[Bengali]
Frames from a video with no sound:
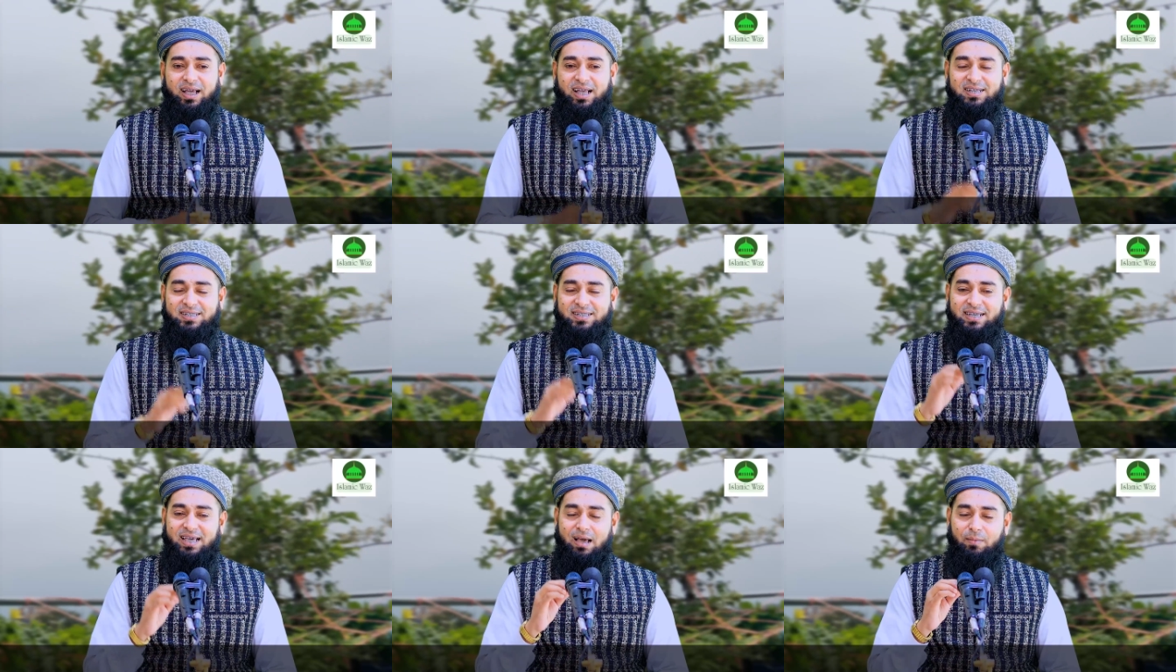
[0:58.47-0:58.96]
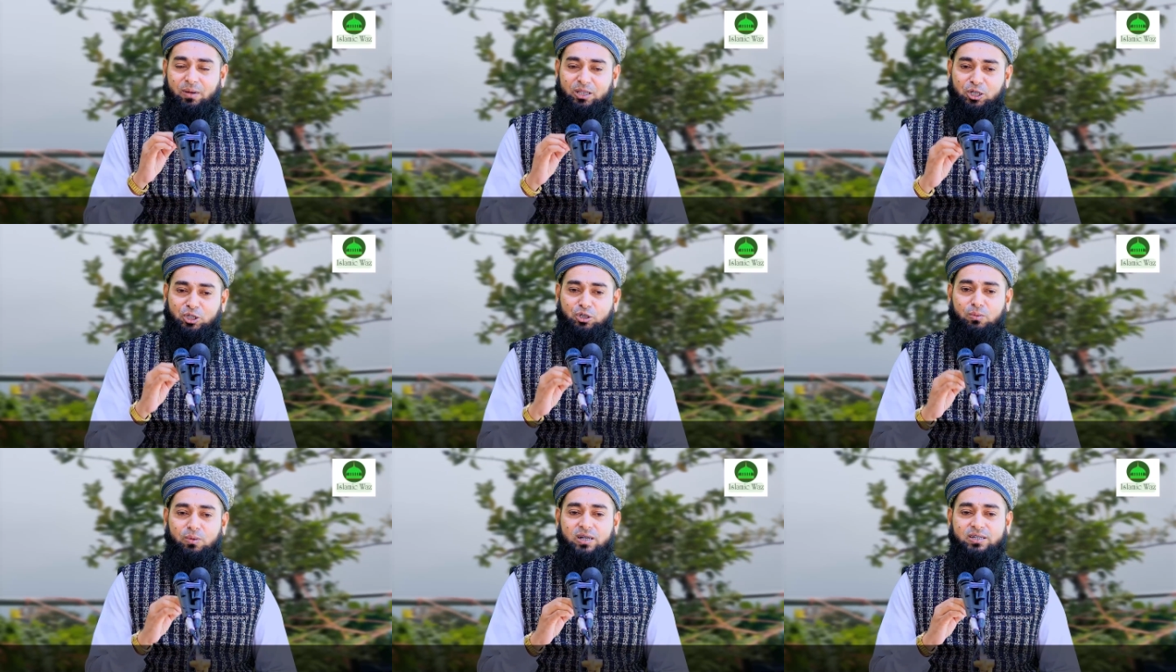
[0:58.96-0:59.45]
আজকে
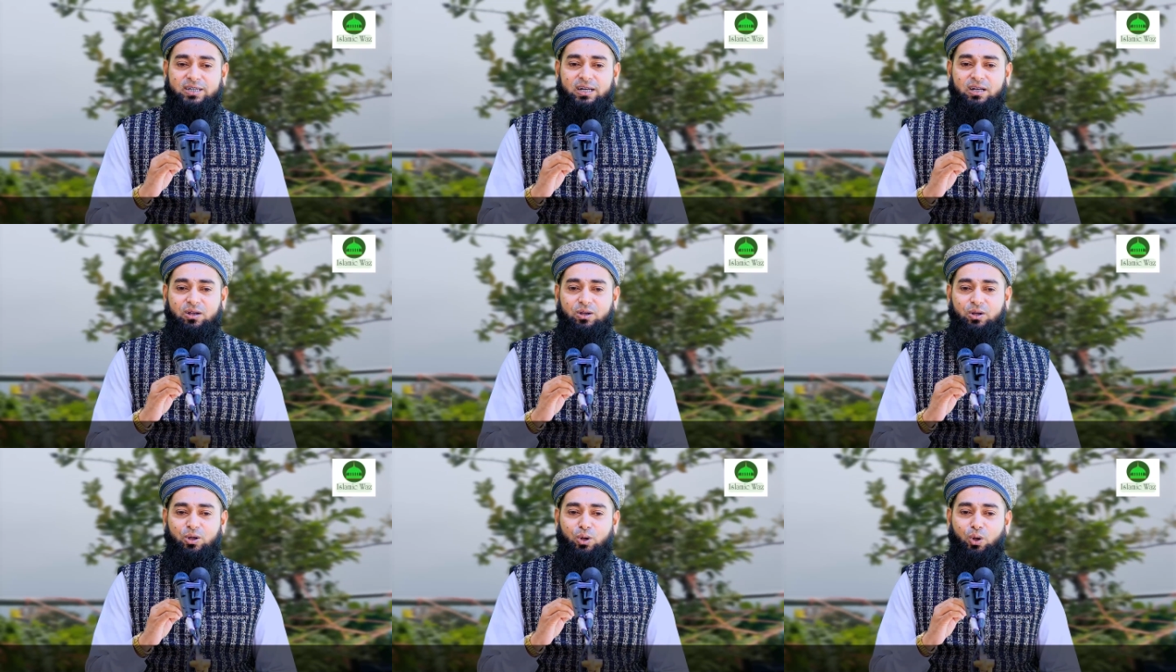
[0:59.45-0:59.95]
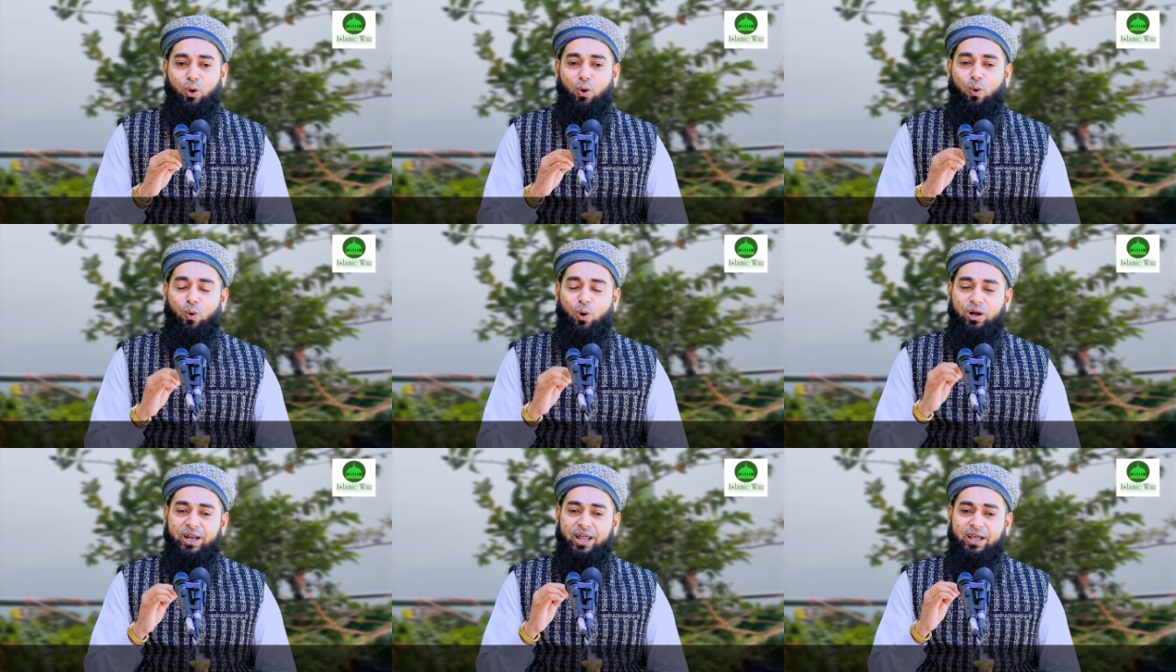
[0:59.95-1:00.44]
আমাদের সমাজের
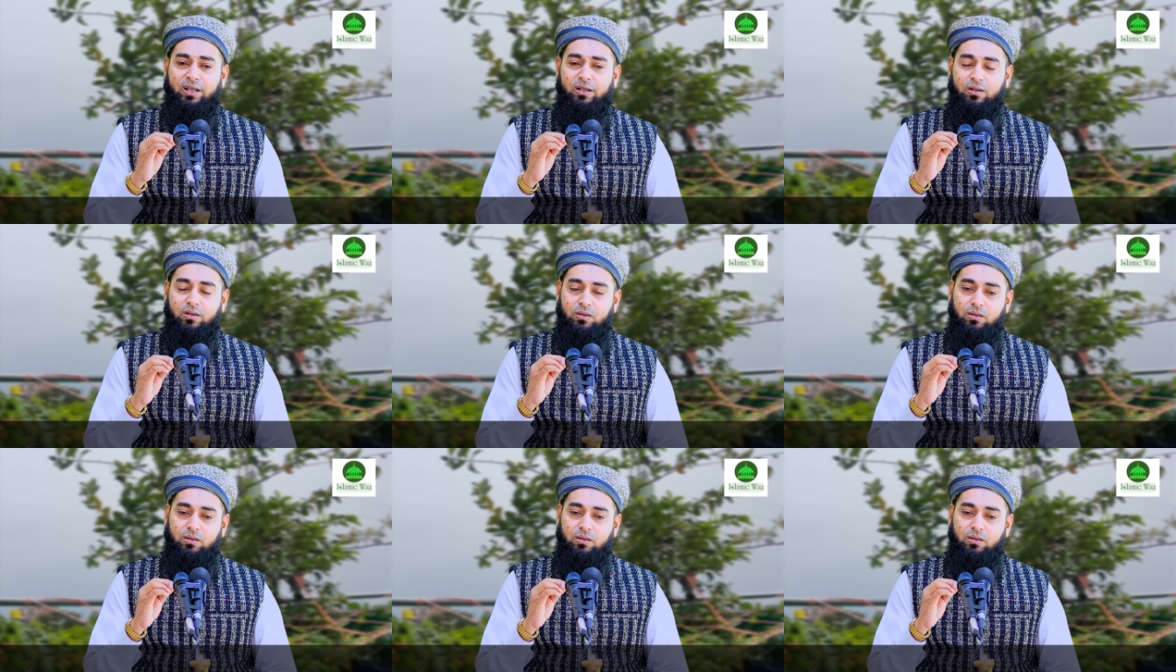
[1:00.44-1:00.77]
অনেক